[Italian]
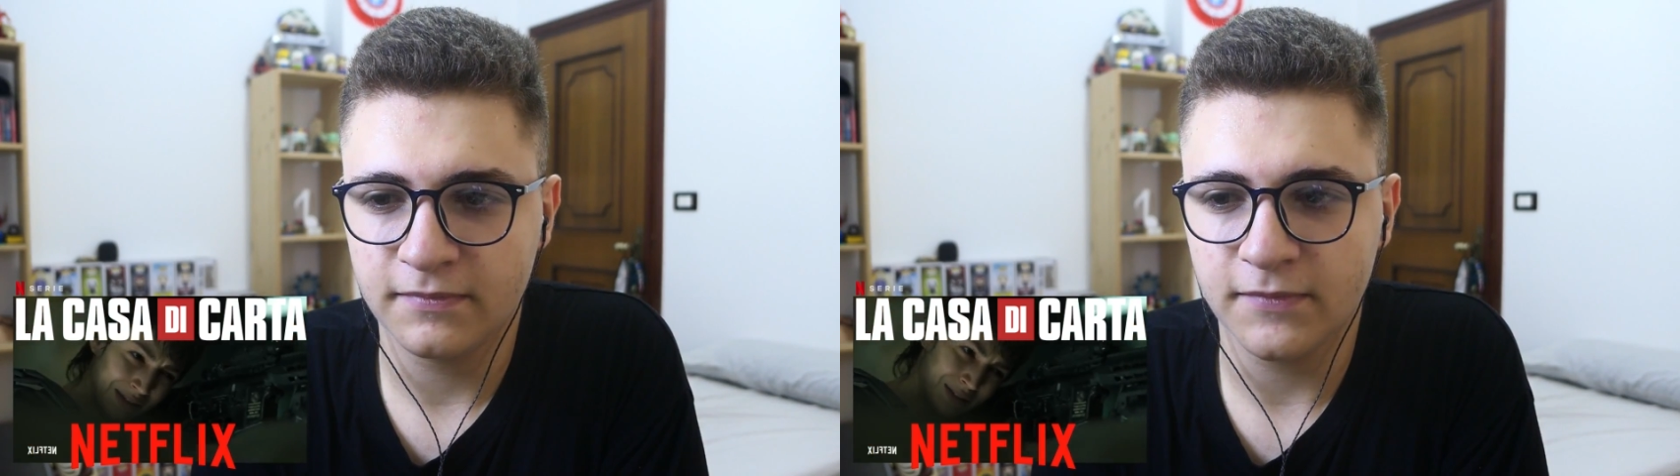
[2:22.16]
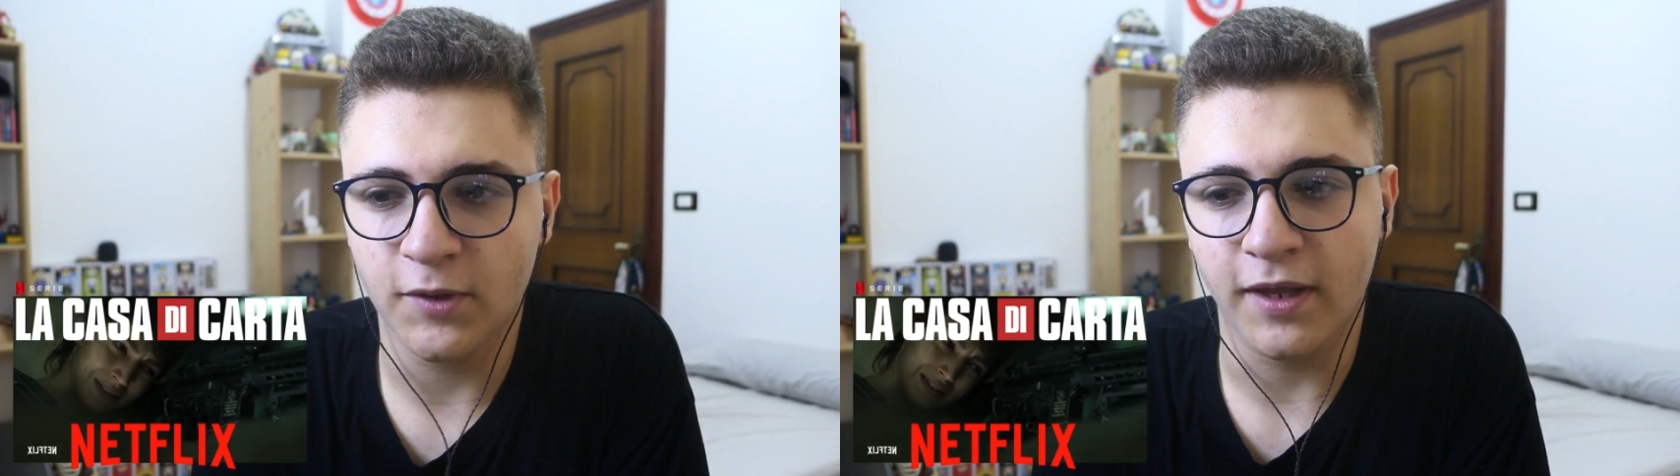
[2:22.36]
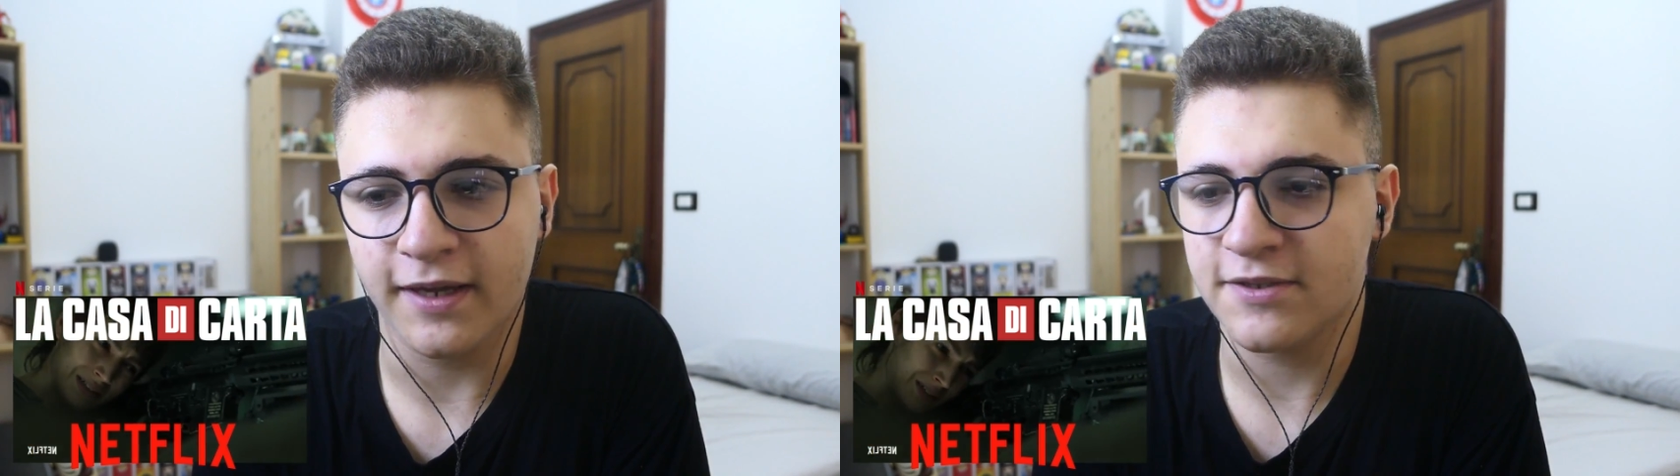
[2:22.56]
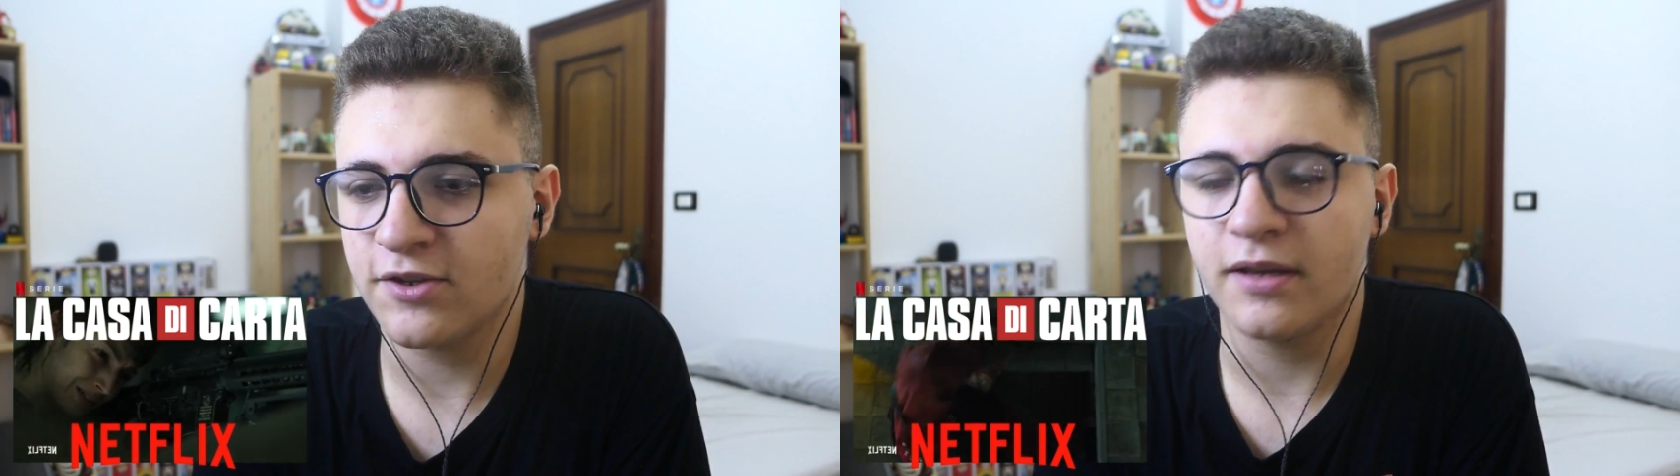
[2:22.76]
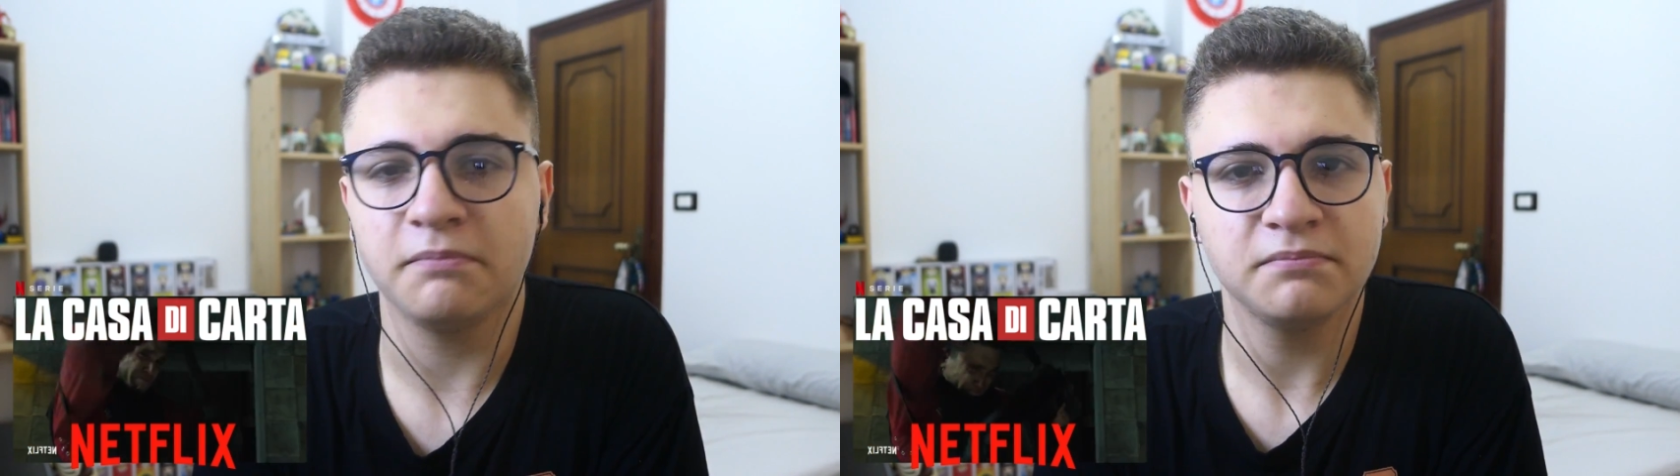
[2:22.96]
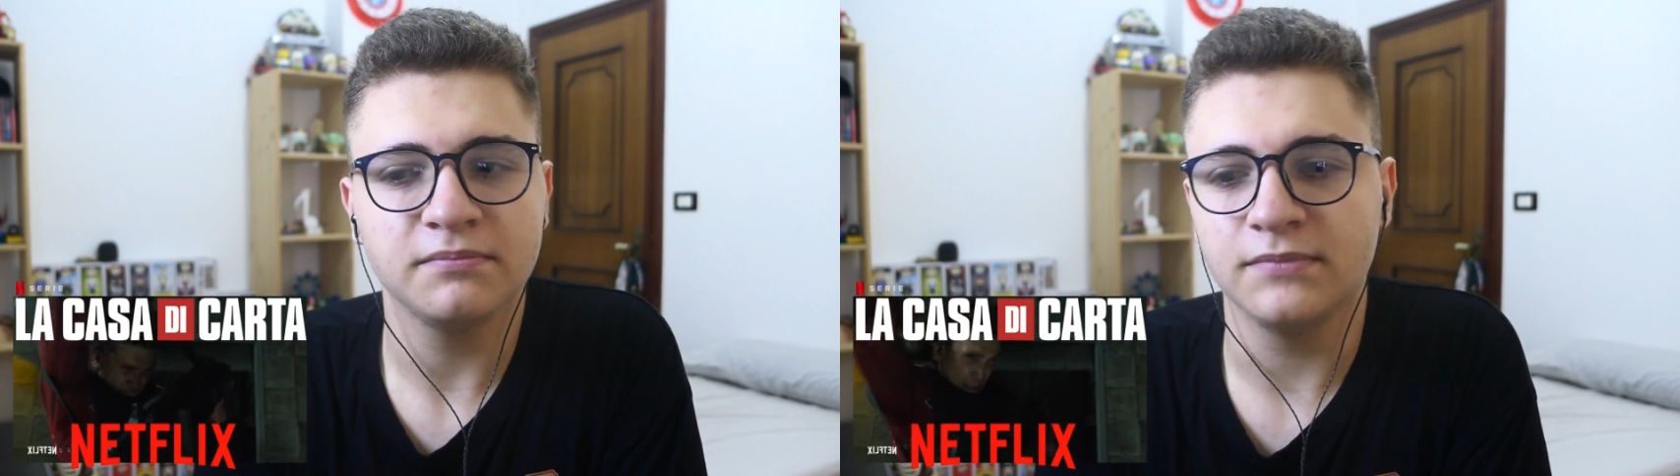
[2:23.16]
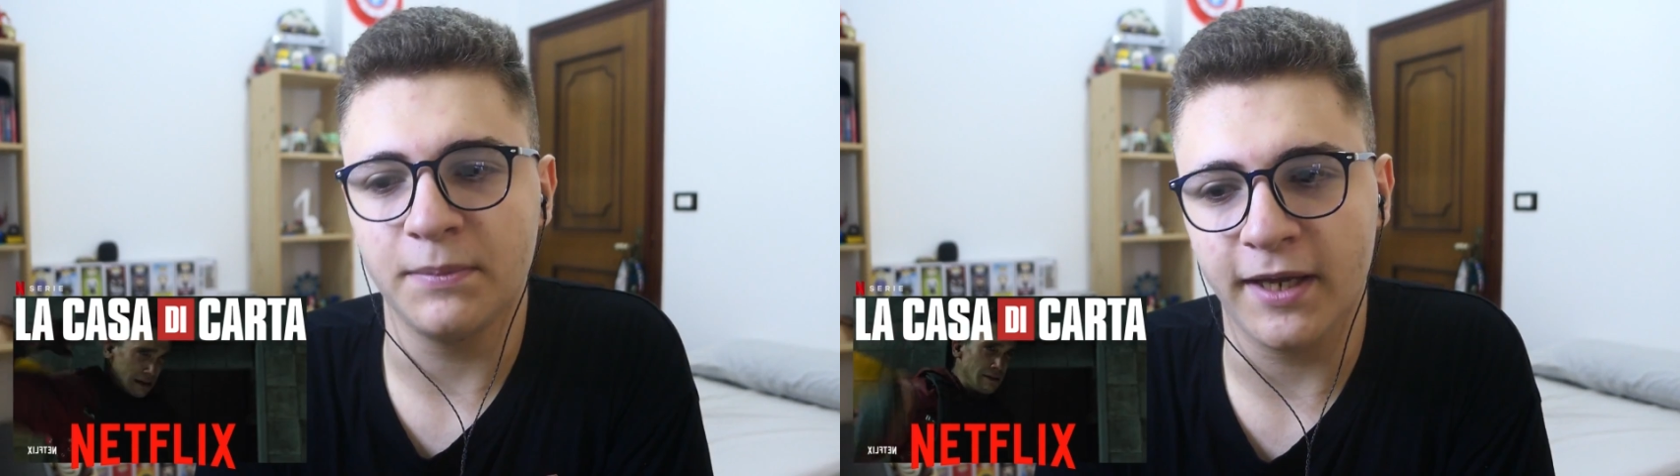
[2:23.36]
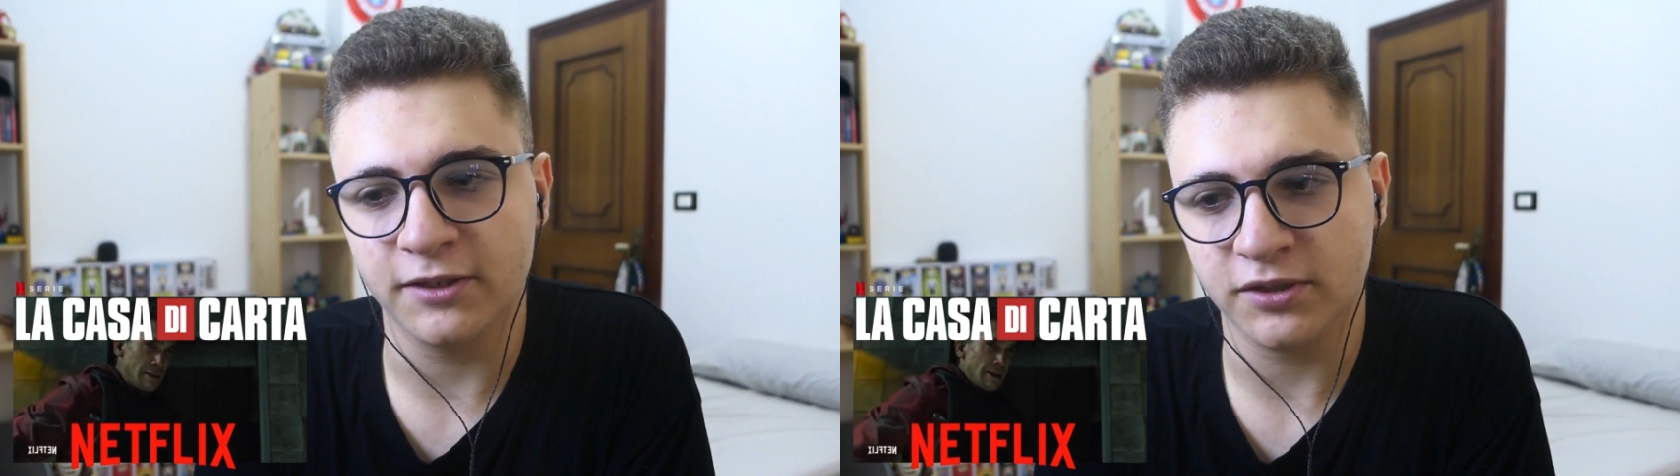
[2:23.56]
No, la canzone mi
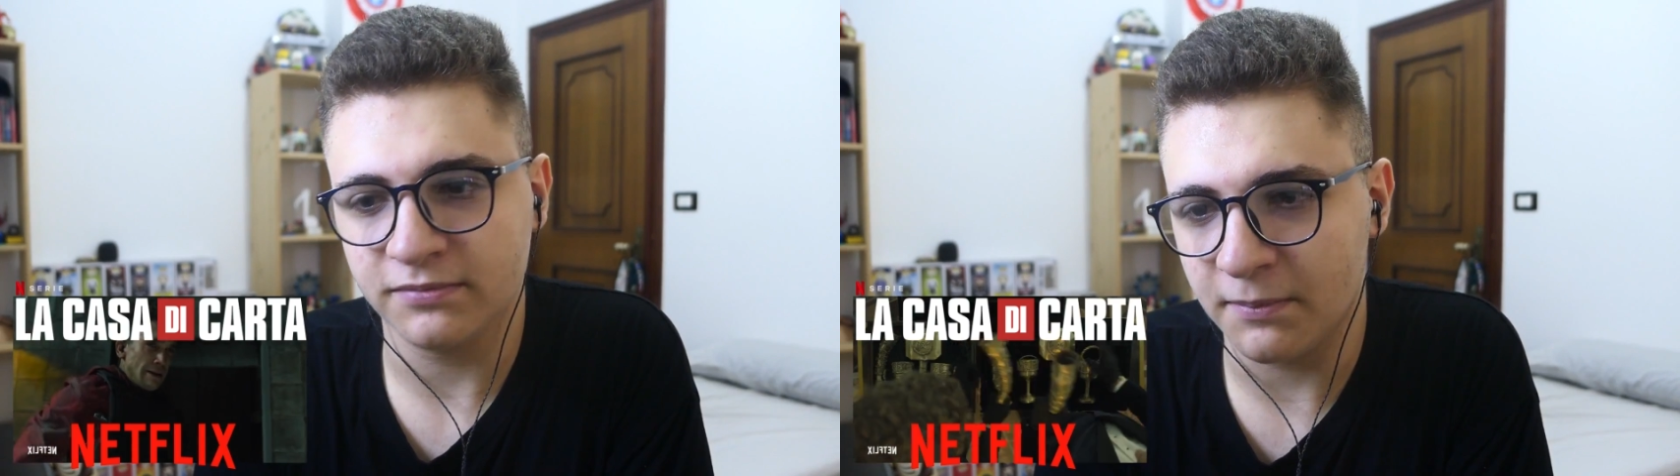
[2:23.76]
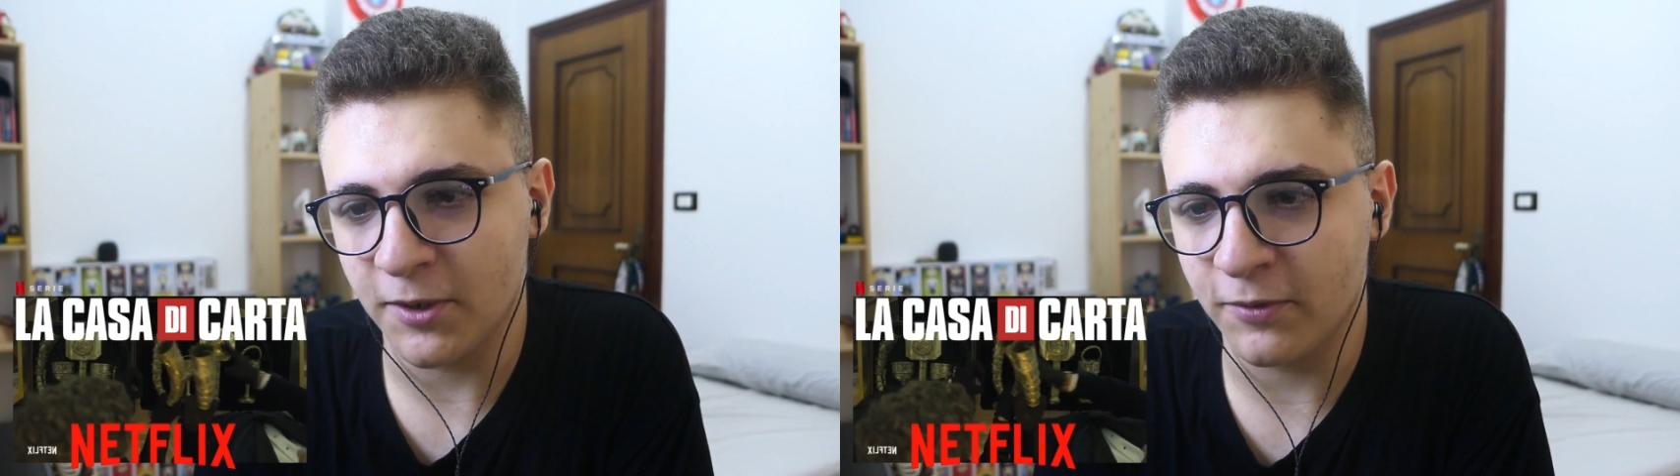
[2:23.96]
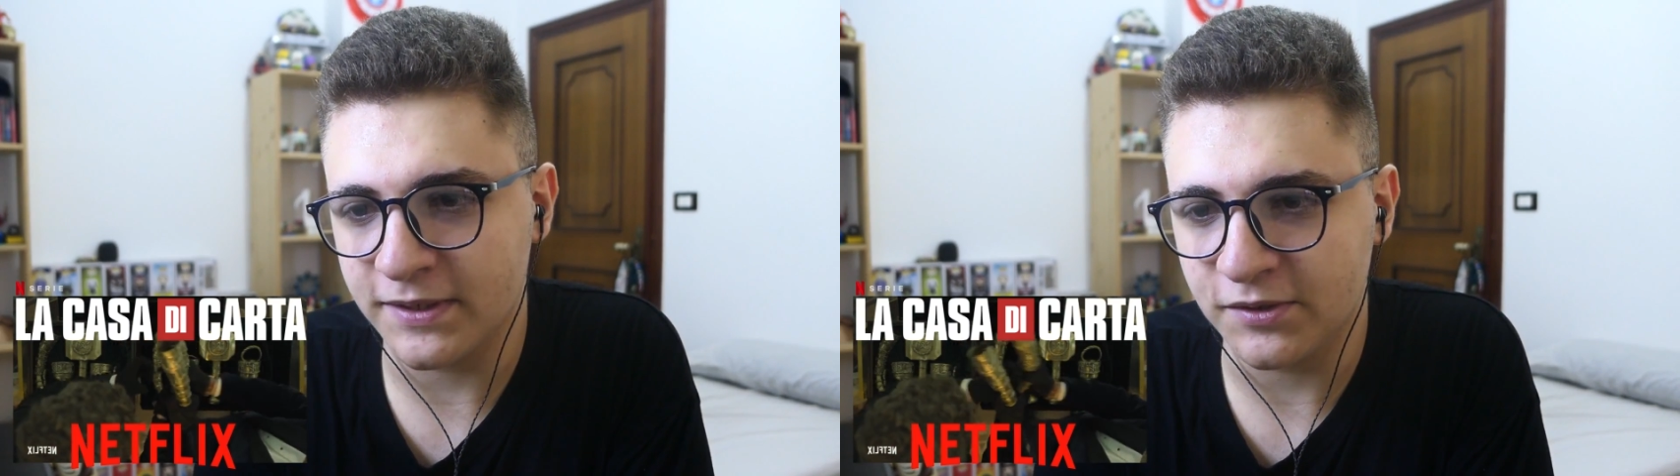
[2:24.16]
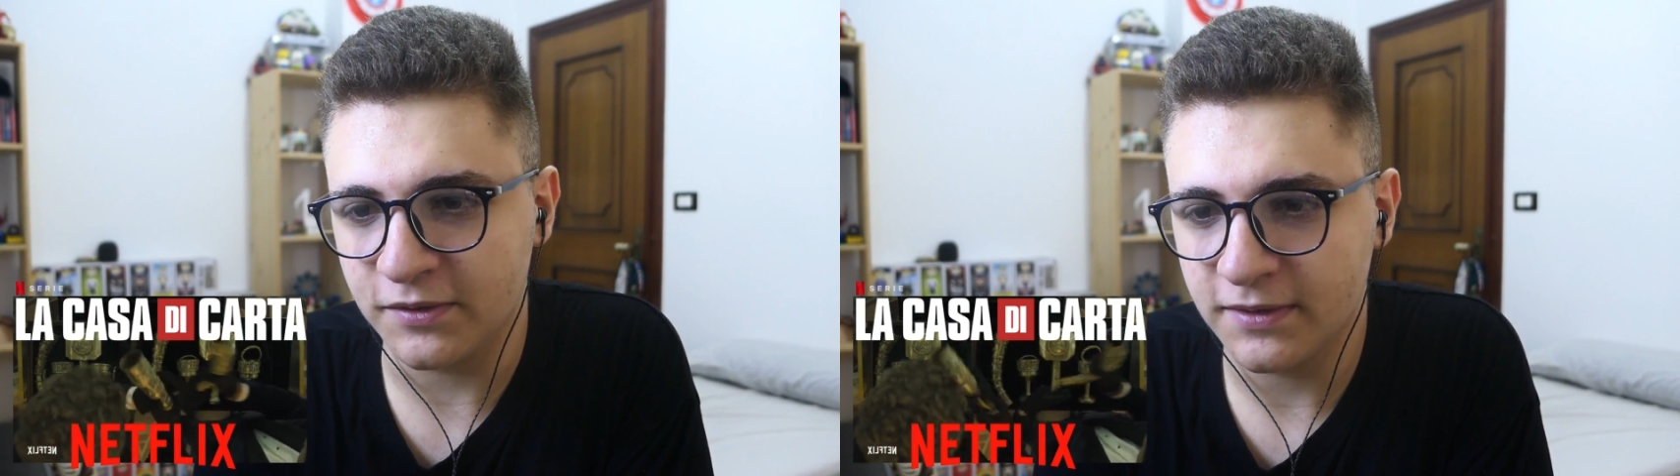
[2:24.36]
piace, almeno questa.